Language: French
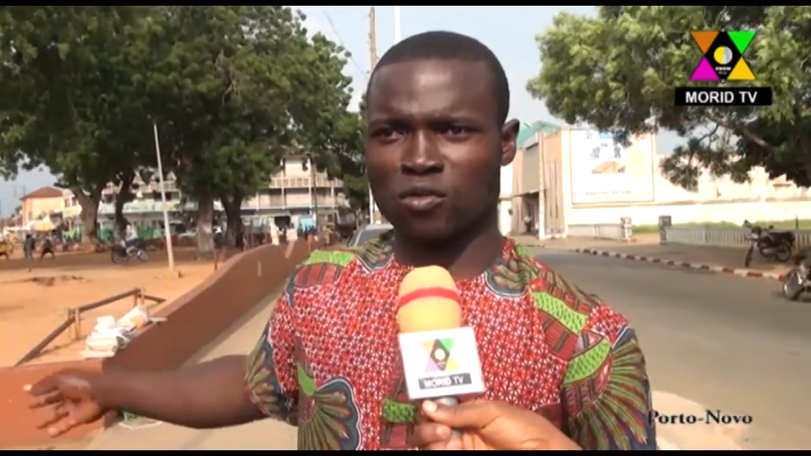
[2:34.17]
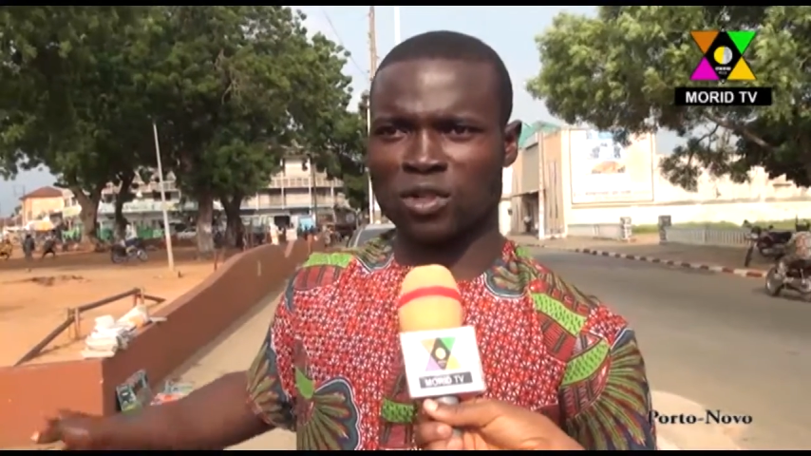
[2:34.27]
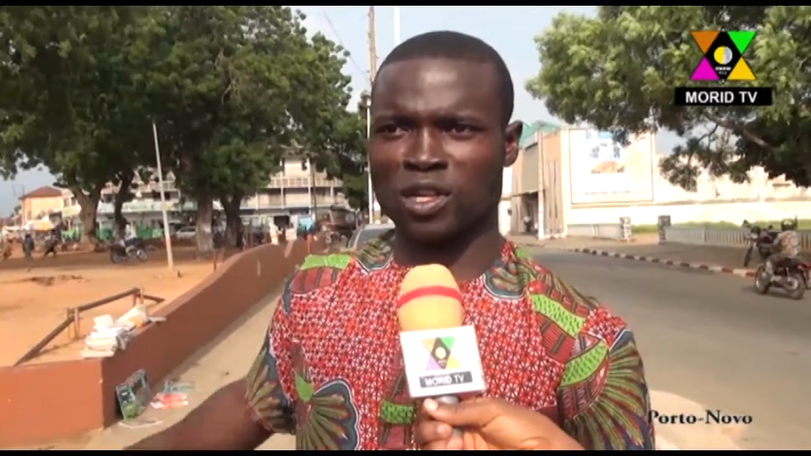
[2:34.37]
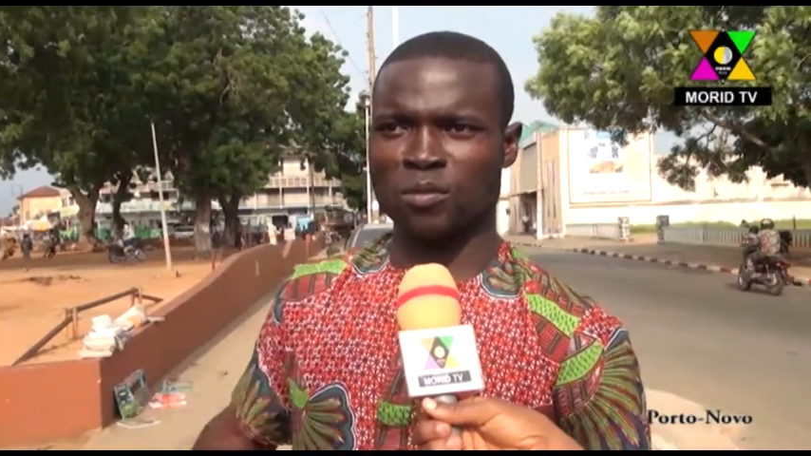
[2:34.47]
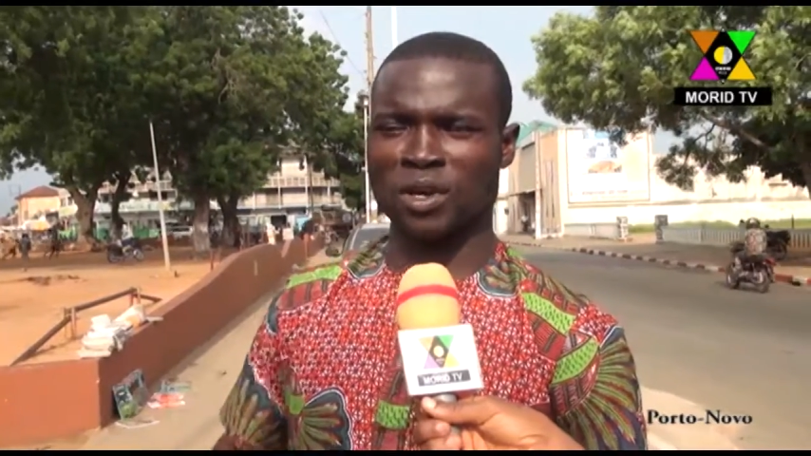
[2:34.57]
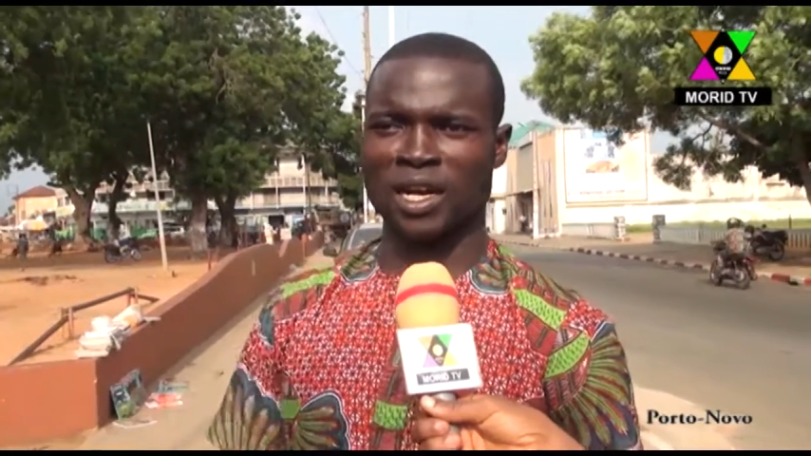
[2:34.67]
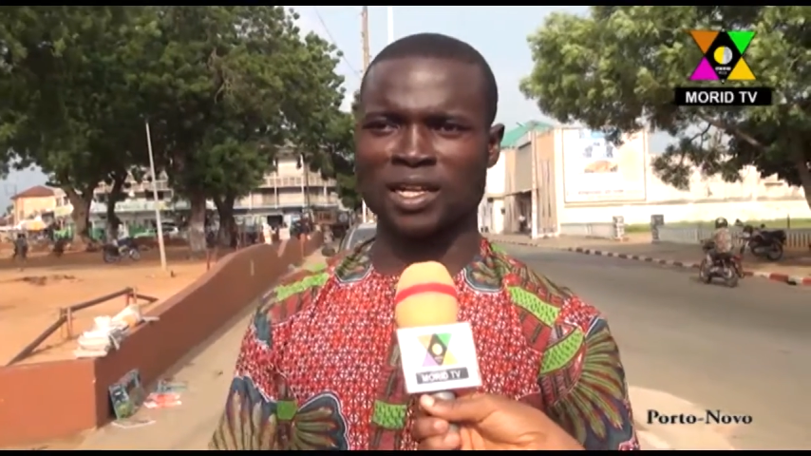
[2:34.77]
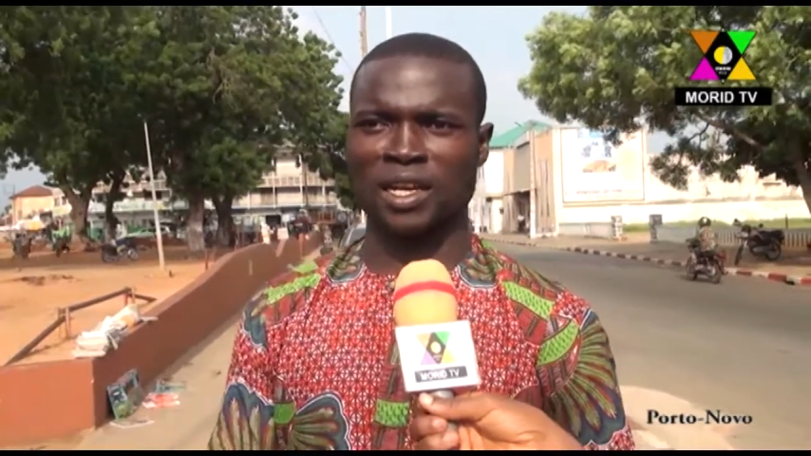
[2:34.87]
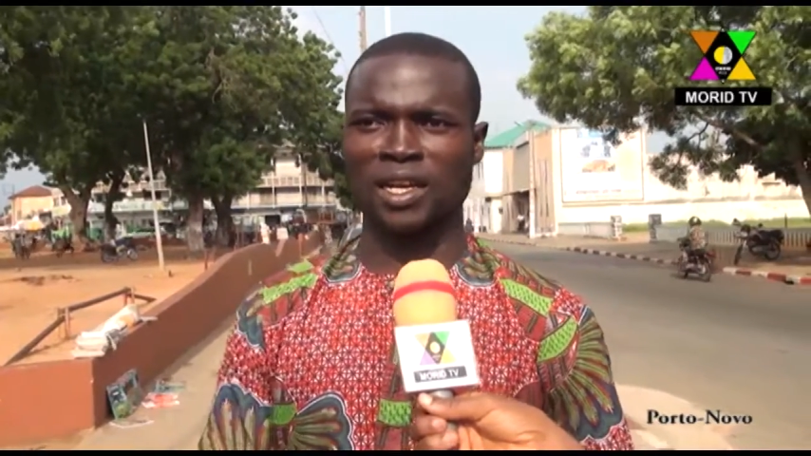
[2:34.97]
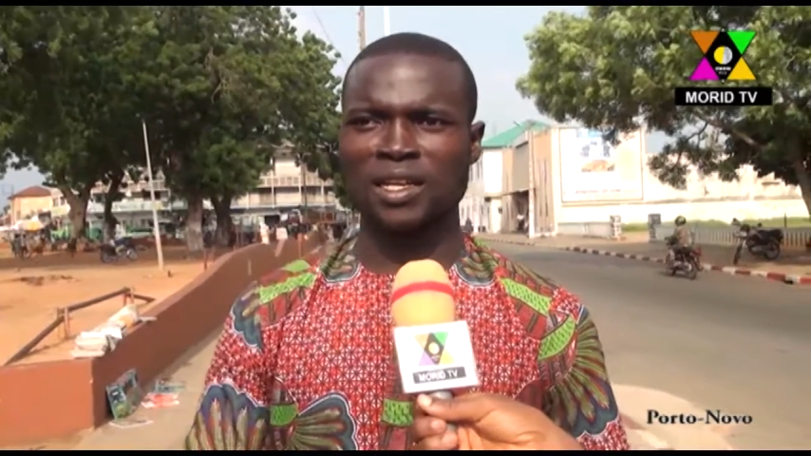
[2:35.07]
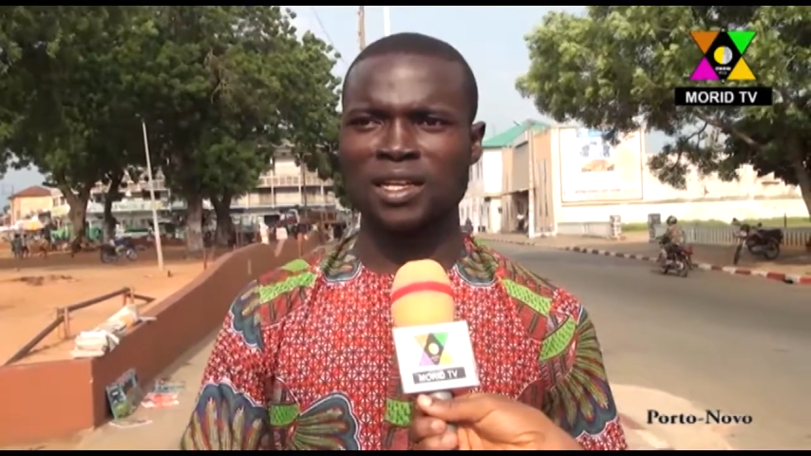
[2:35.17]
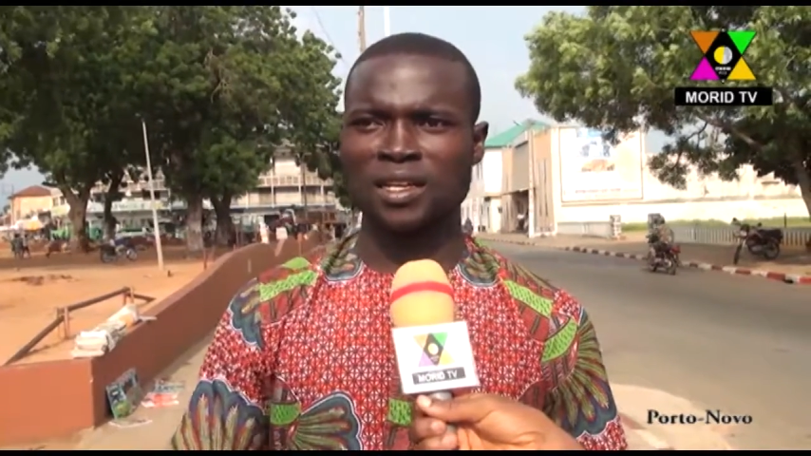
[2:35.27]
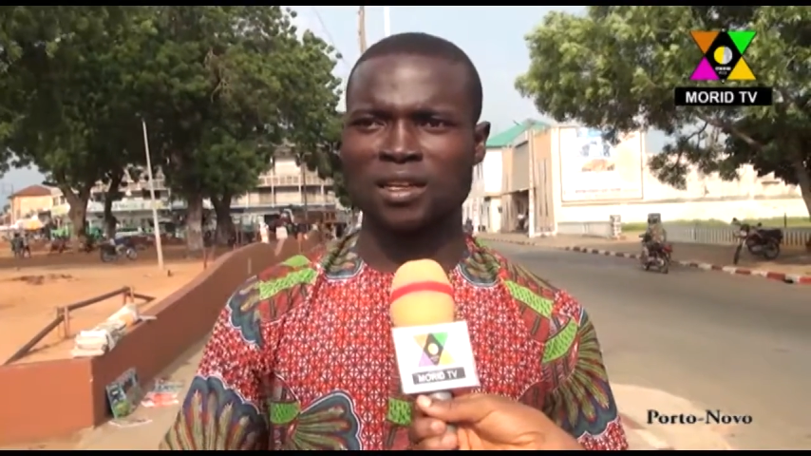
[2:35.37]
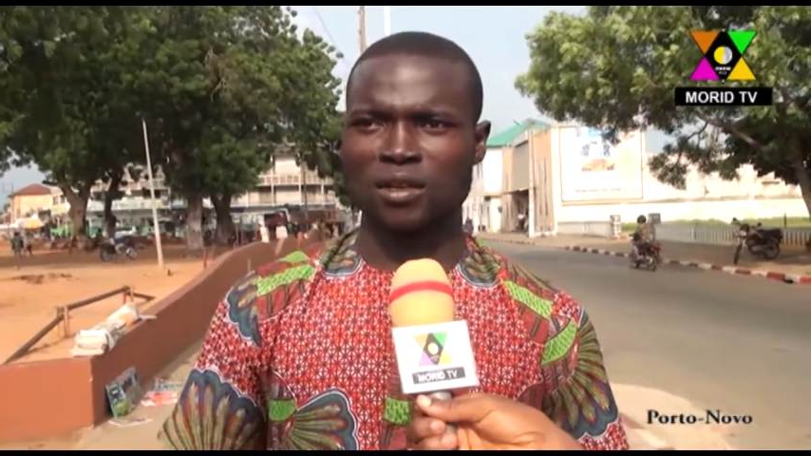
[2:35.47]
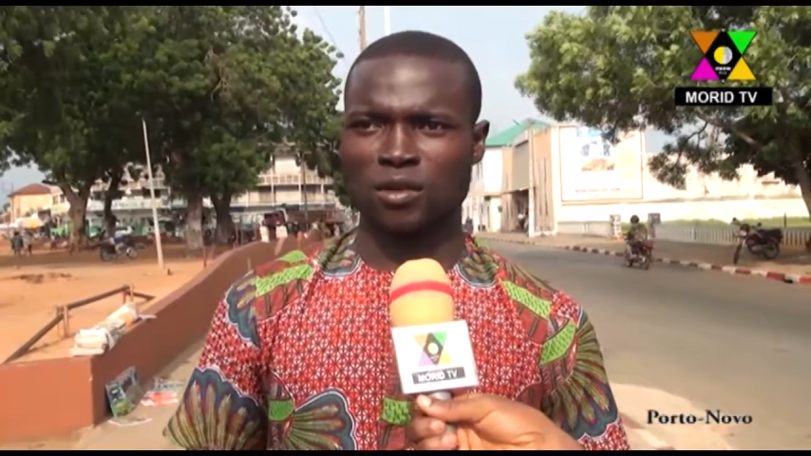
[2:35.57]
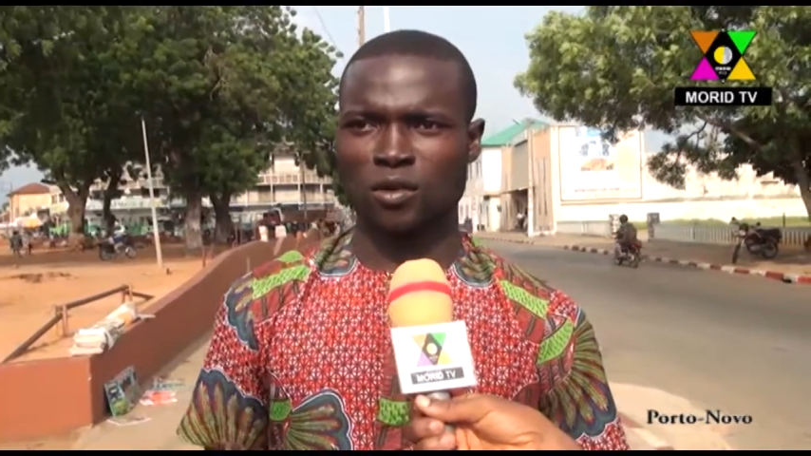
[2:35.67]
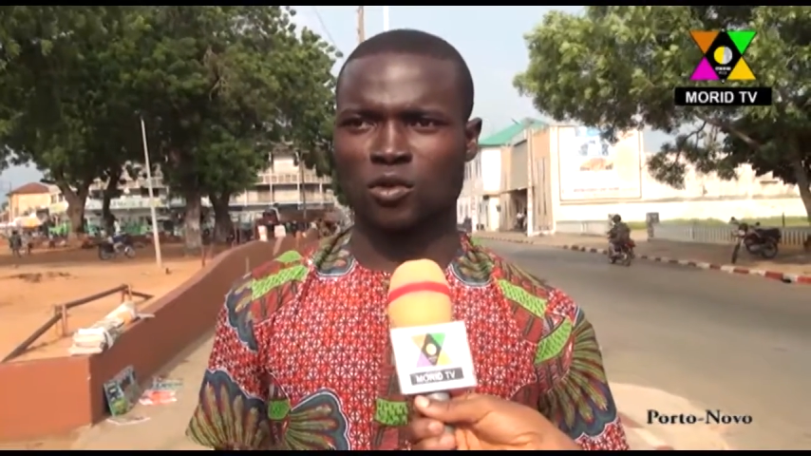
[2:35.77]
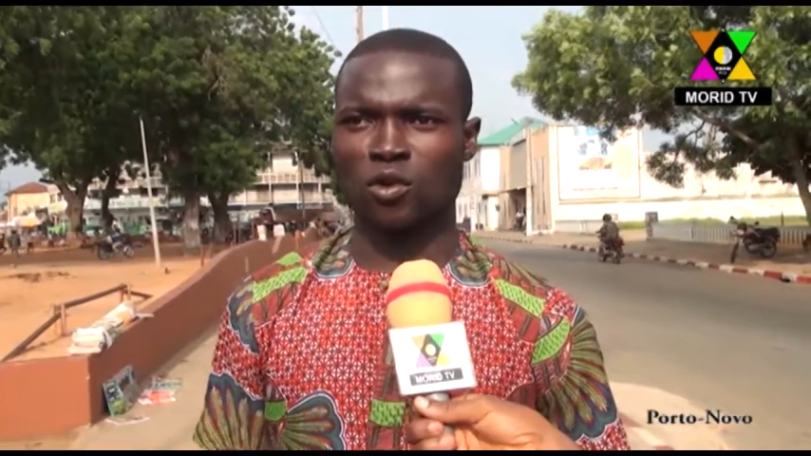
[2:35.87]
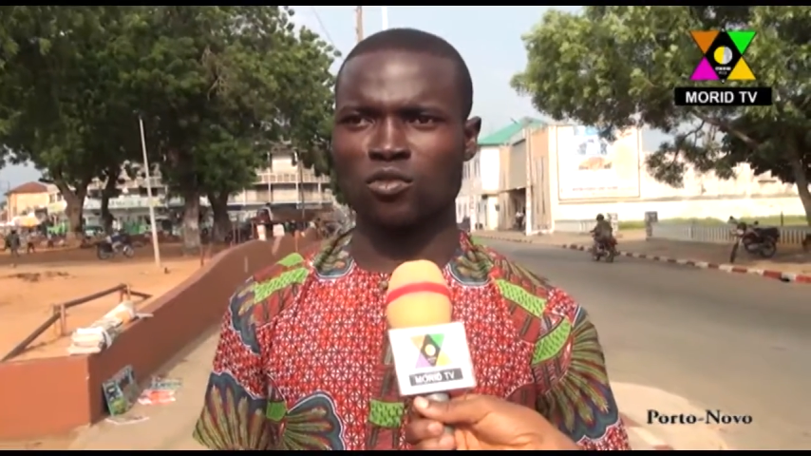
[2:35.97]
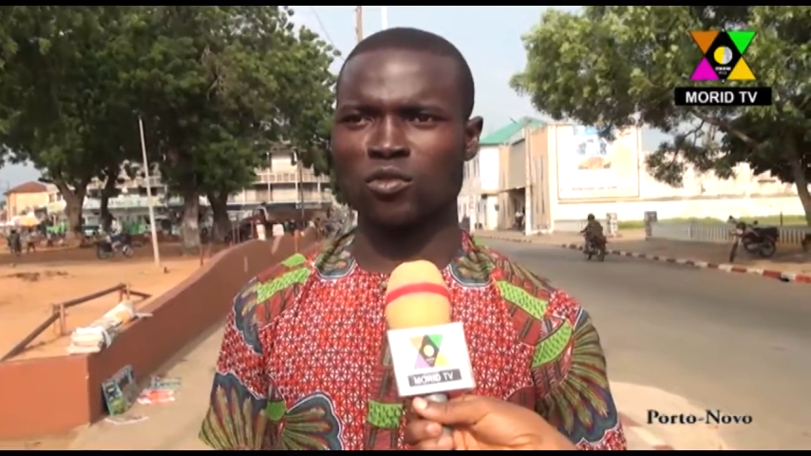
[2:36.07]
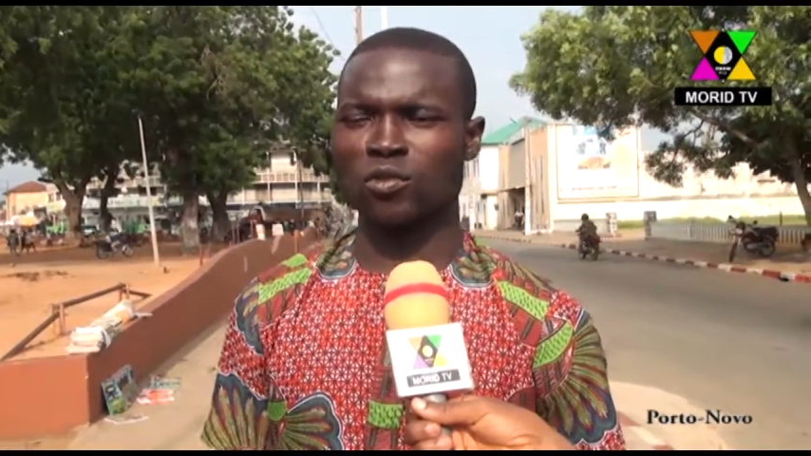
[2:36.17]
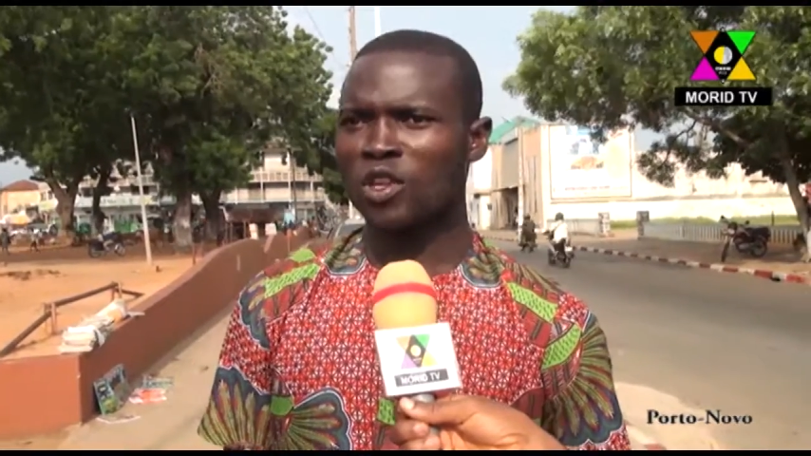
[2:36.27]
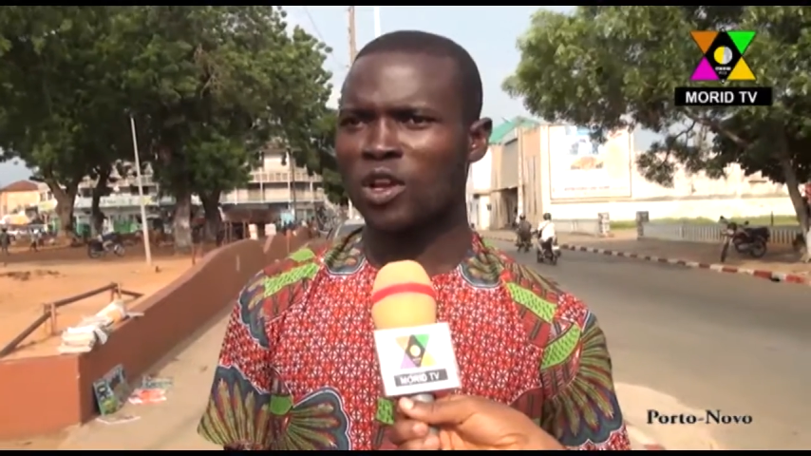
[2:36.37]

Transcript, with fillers: d'autres librairies hein, reconnues.